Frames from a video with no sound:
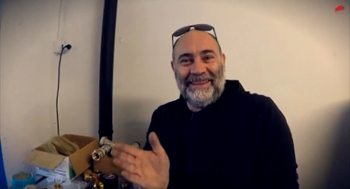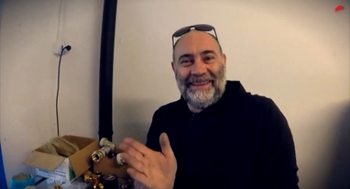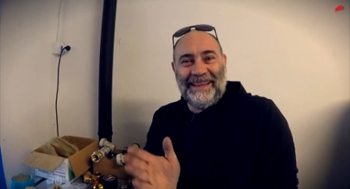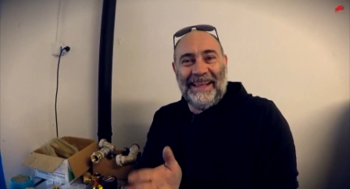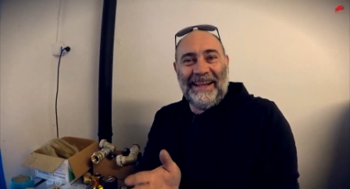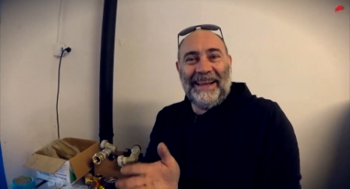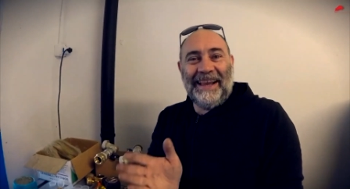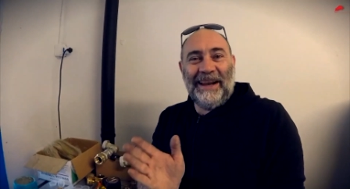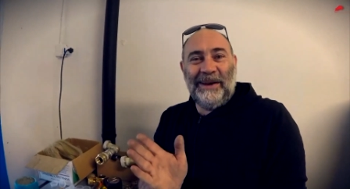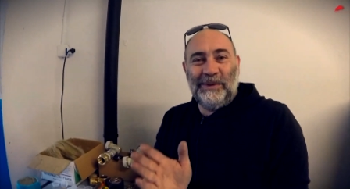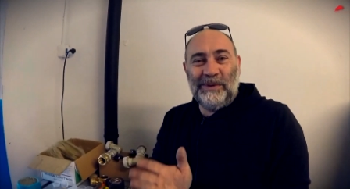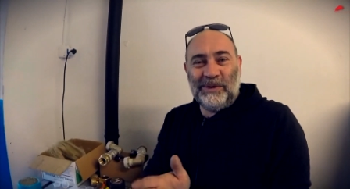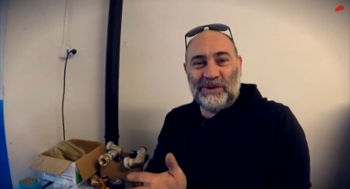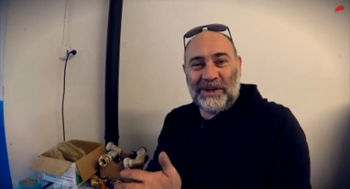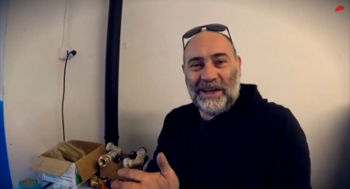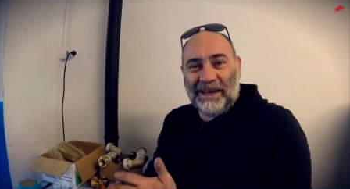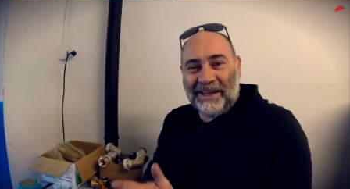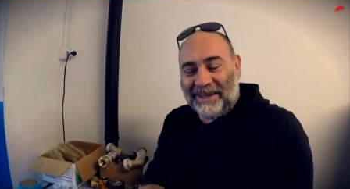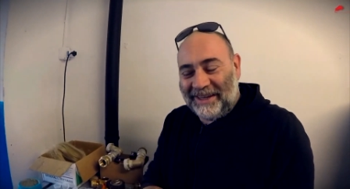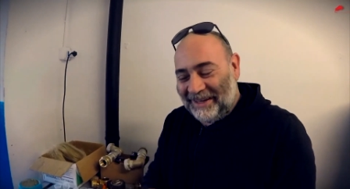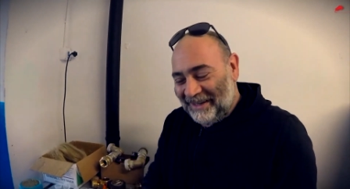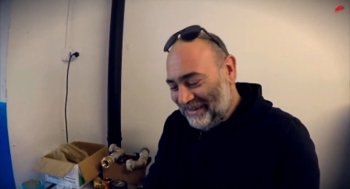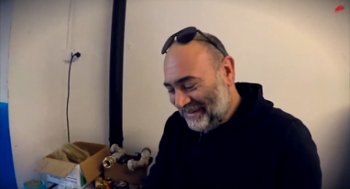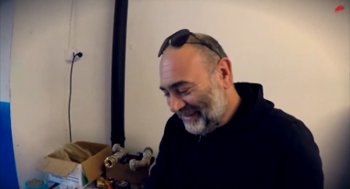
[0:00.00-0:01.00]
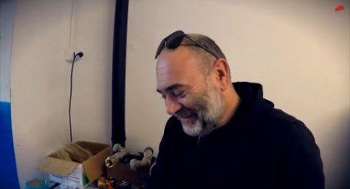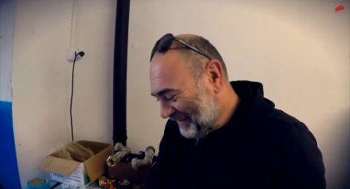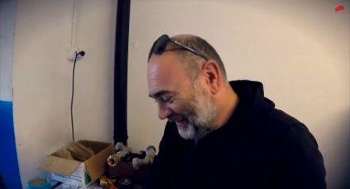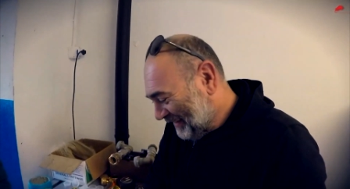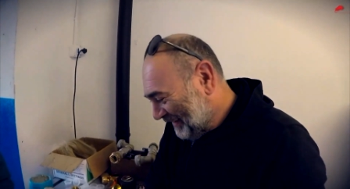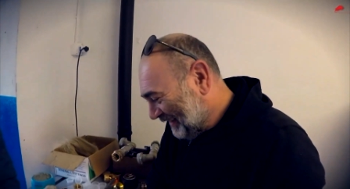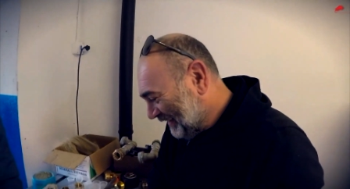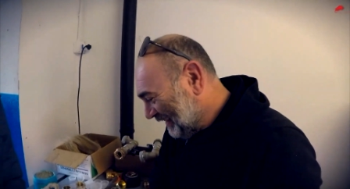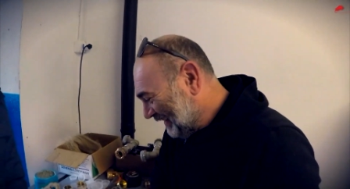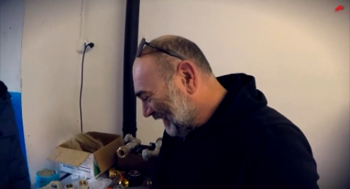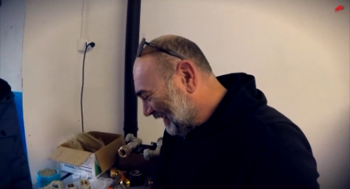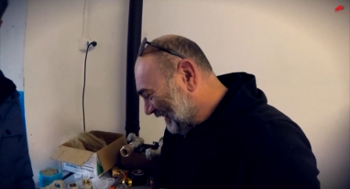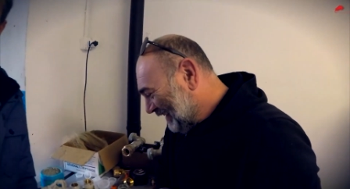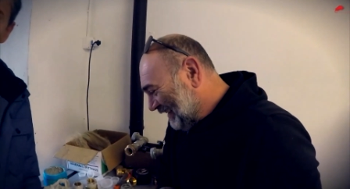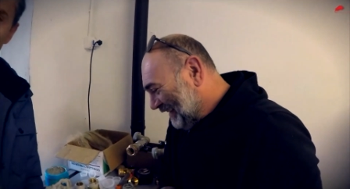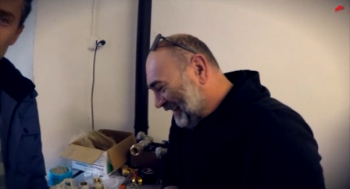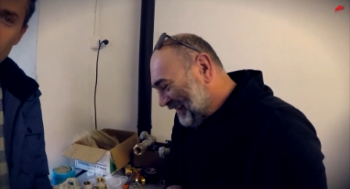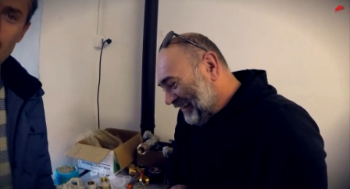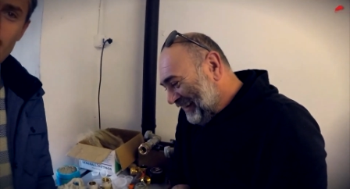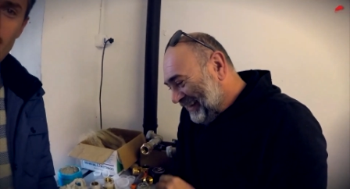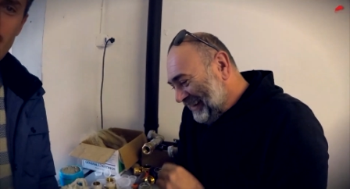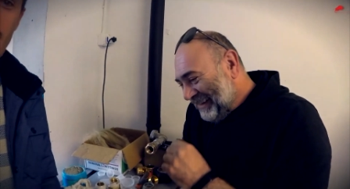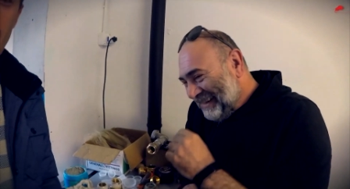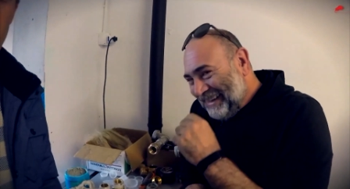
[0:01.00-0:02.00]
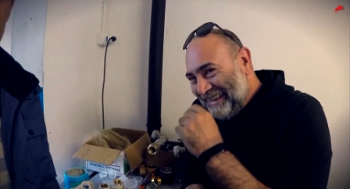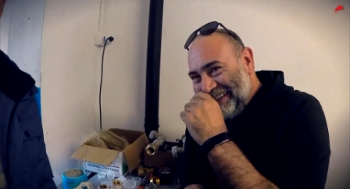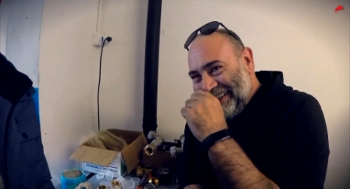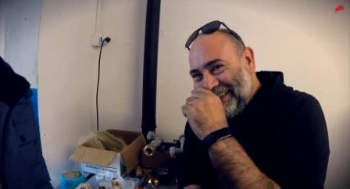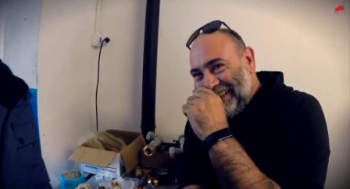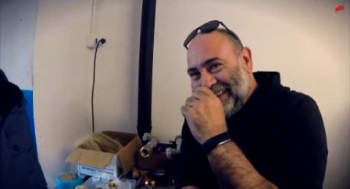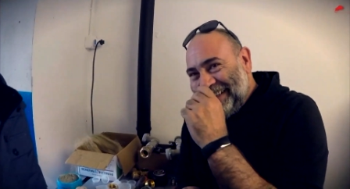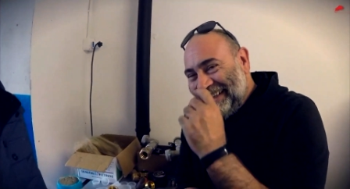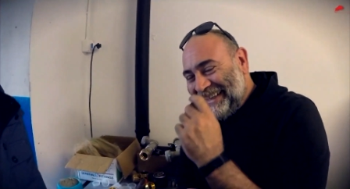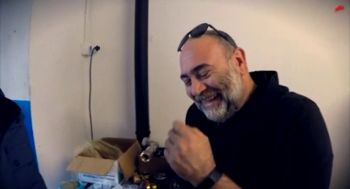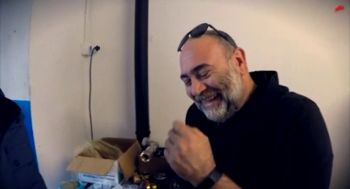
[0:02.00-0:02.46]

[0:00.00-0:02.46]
Ti regalo un jack. Poi